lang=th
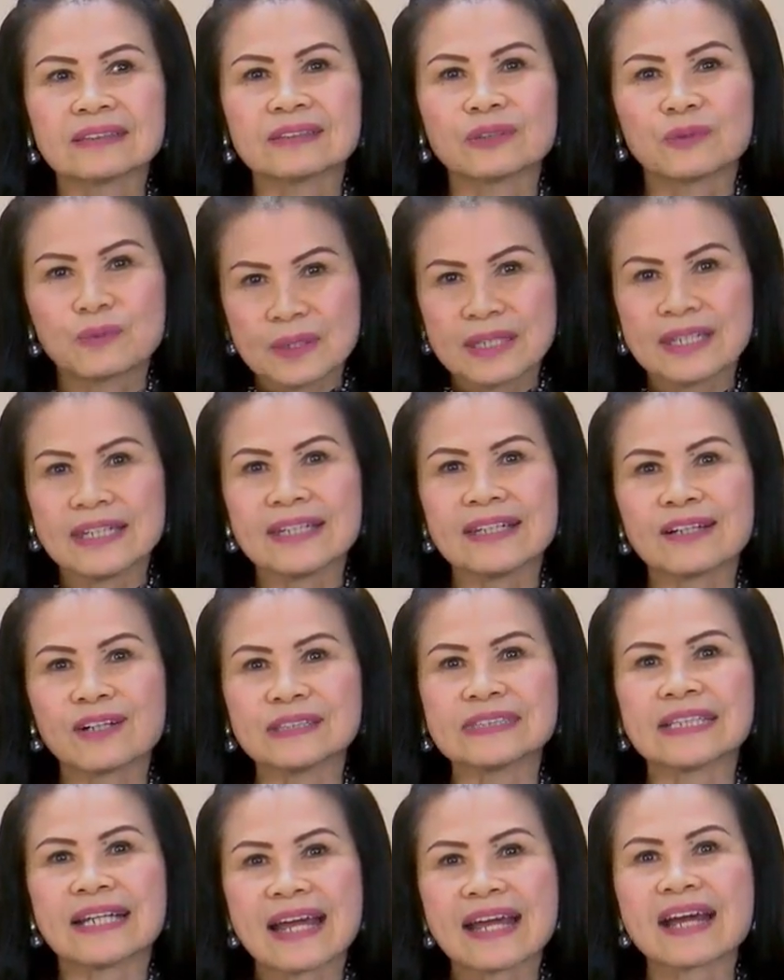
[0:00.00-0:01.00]
ตรงนี้ก็
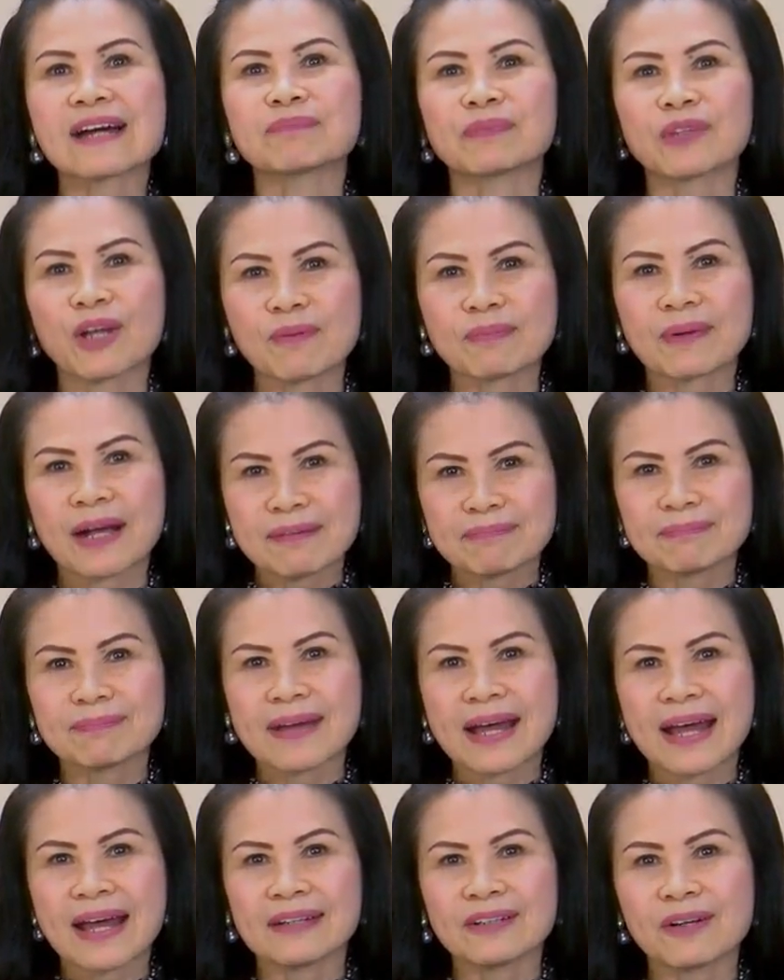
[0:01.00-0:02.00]
จะได้คำตอบกลับ
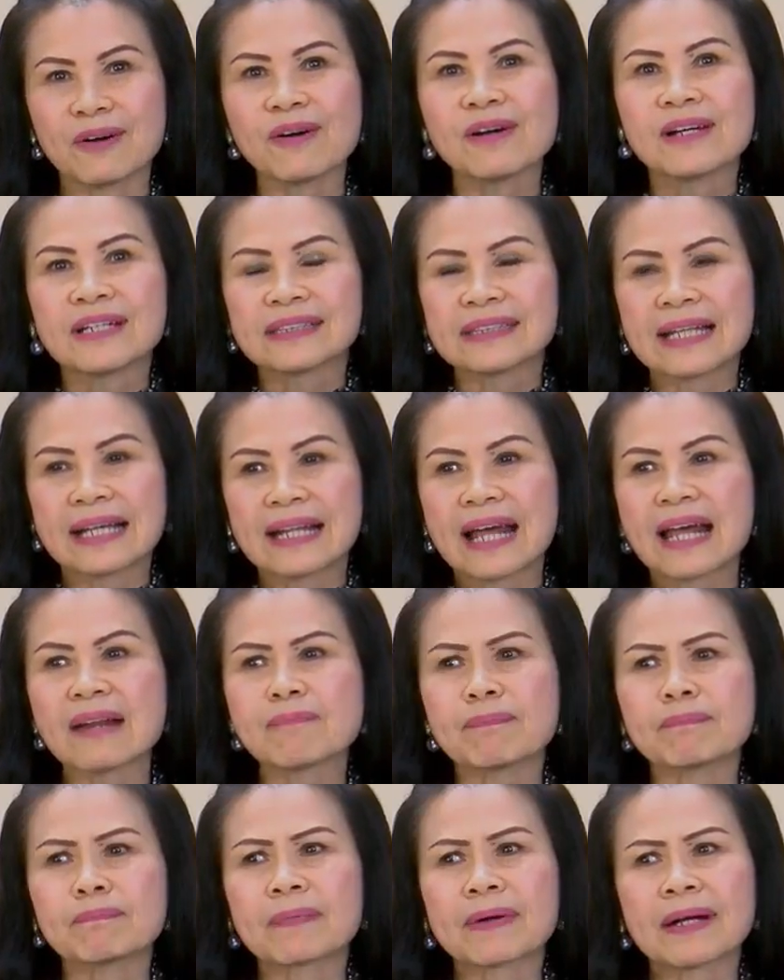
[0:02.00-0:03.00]
มาเนาะแต่ถ้า
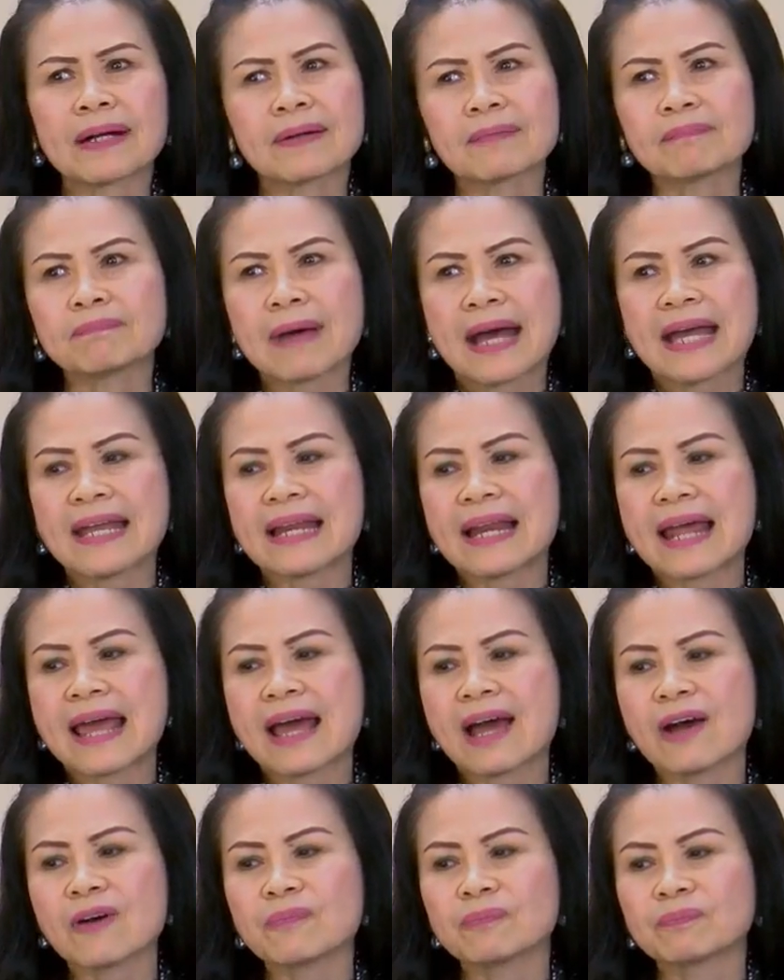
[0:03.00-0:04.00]
ไป
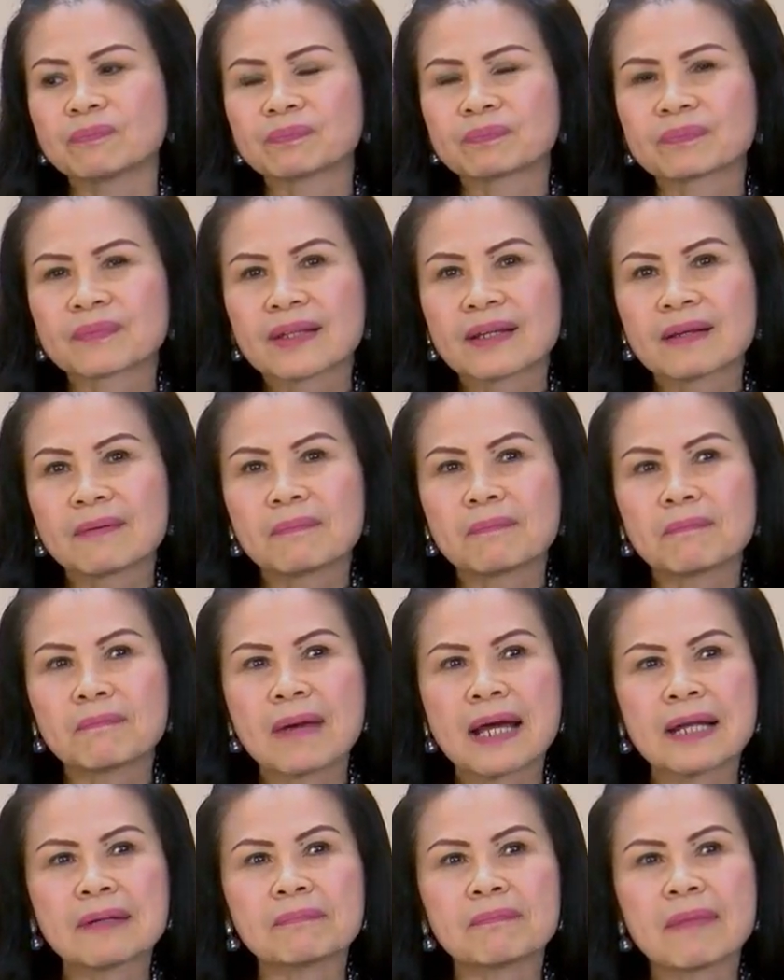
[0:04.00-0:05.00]
แล้ว
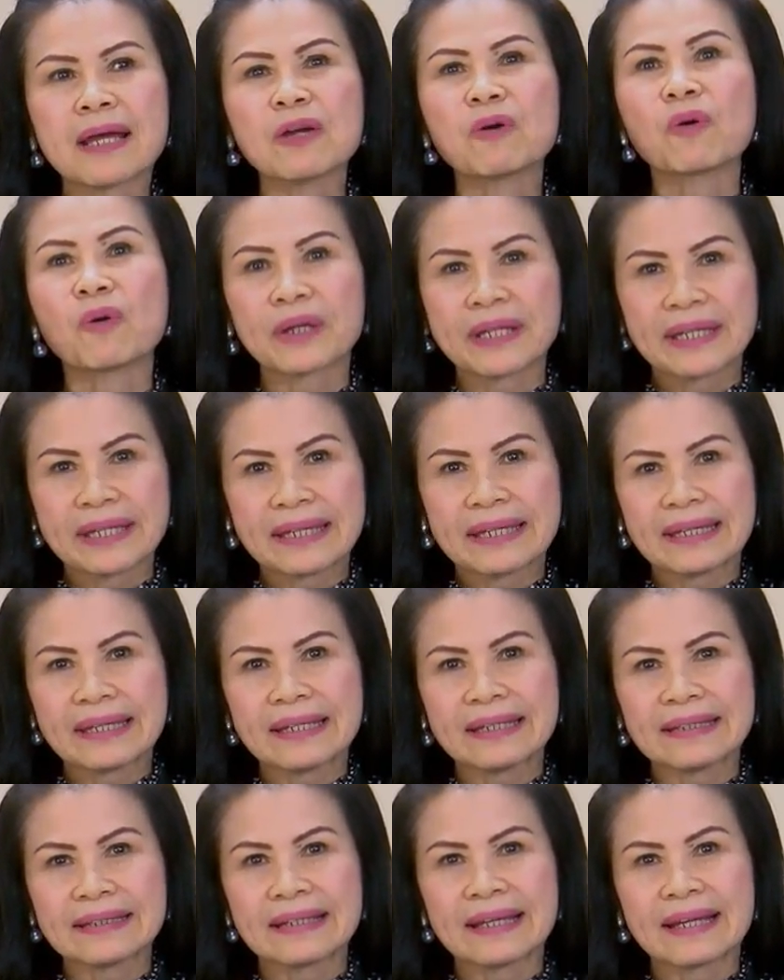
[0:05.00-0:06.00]
มันไม่โอเค
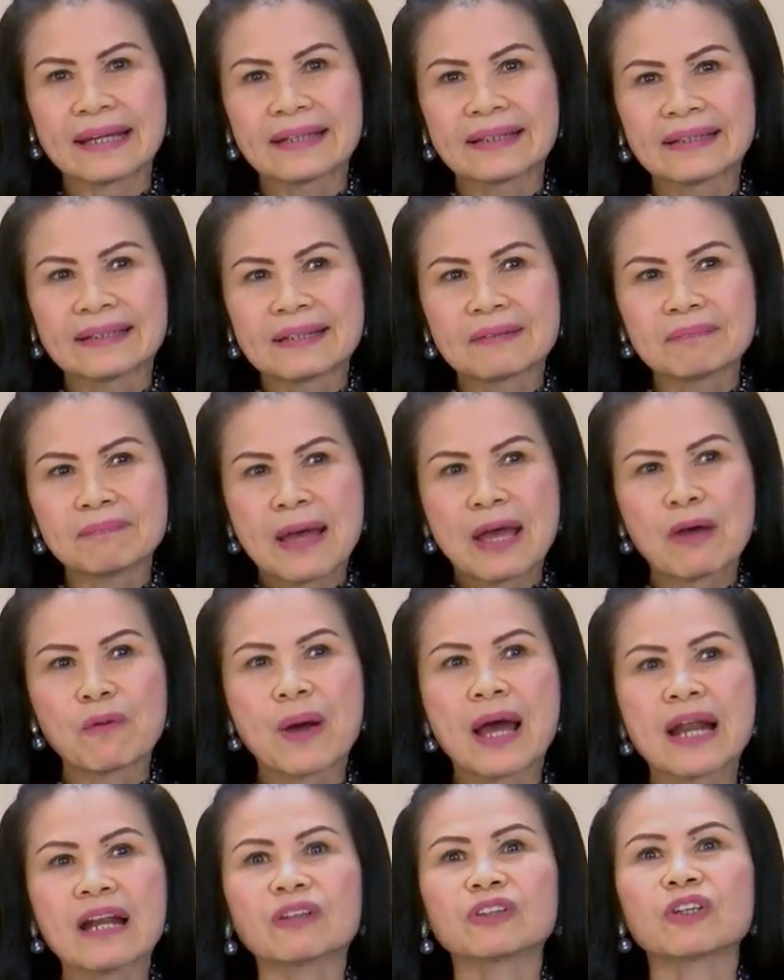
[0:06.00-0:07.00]
อย่างเงี้ยแปล
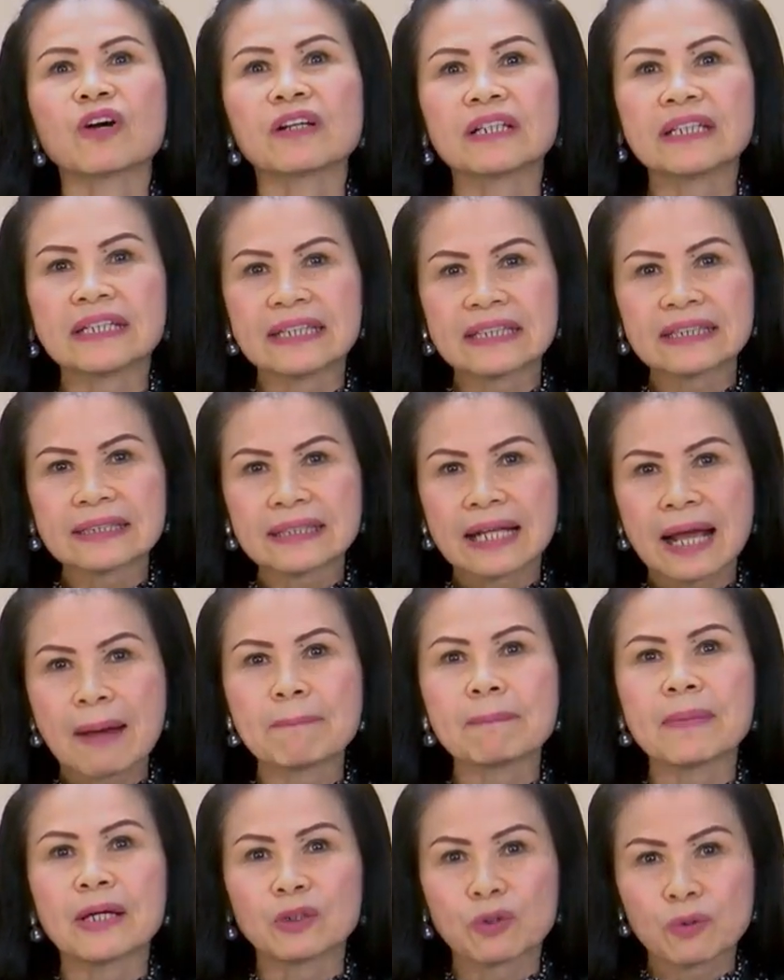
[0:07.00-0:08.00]
ว่าเราต้องคิดกลั
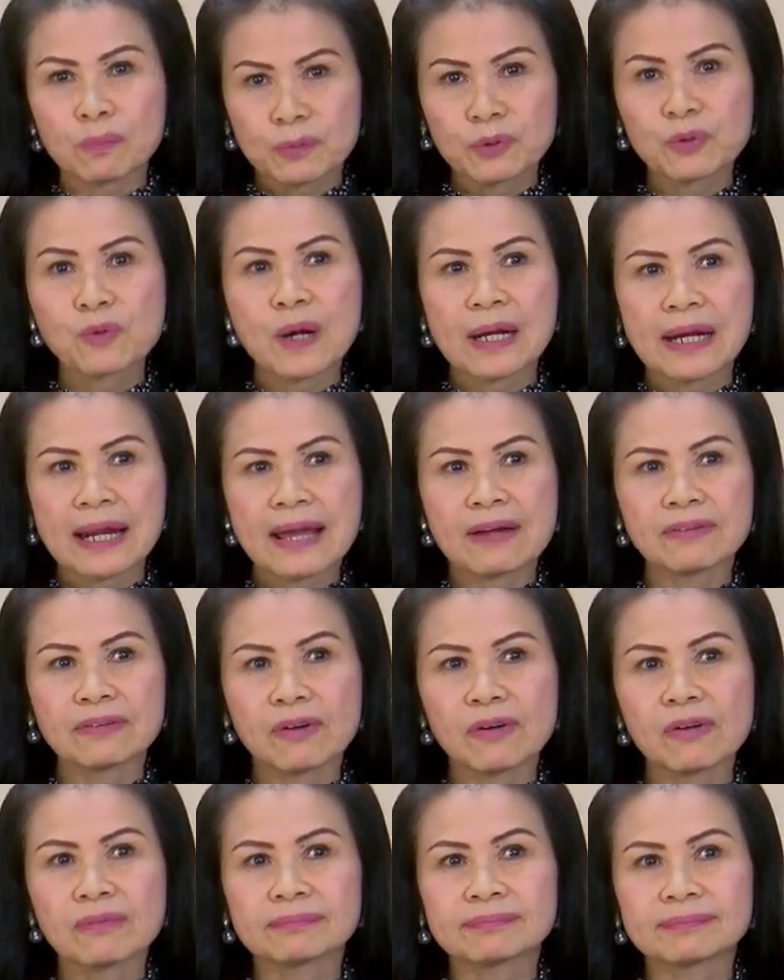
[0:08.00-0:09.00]
บมาทบทวนแล้ว
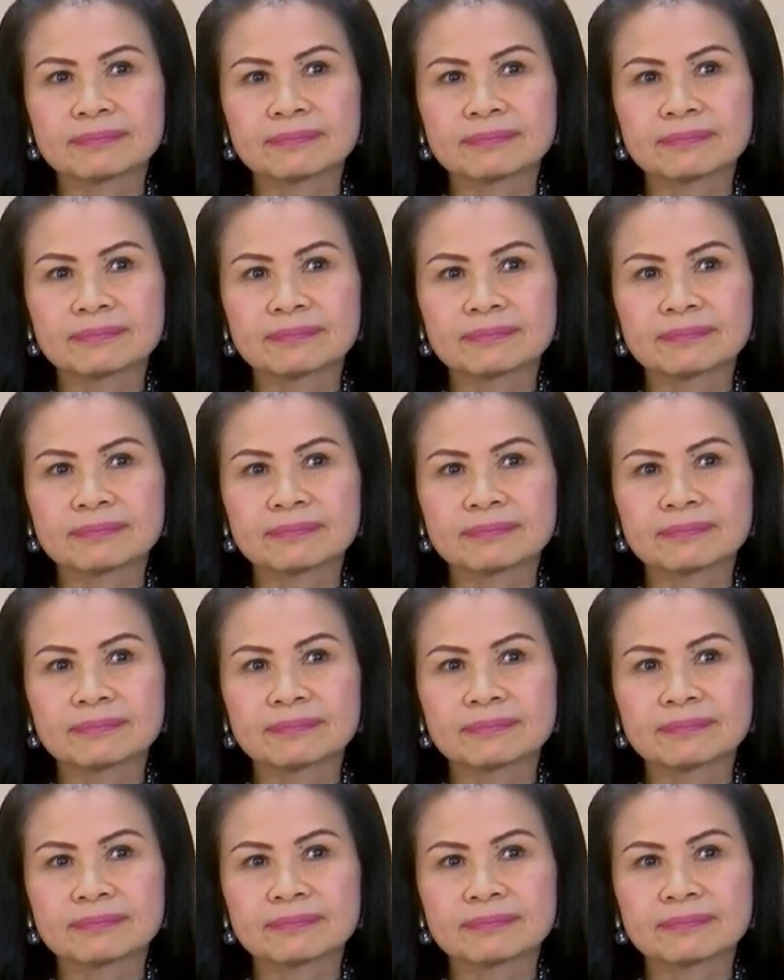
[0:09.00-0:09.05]
เนาะ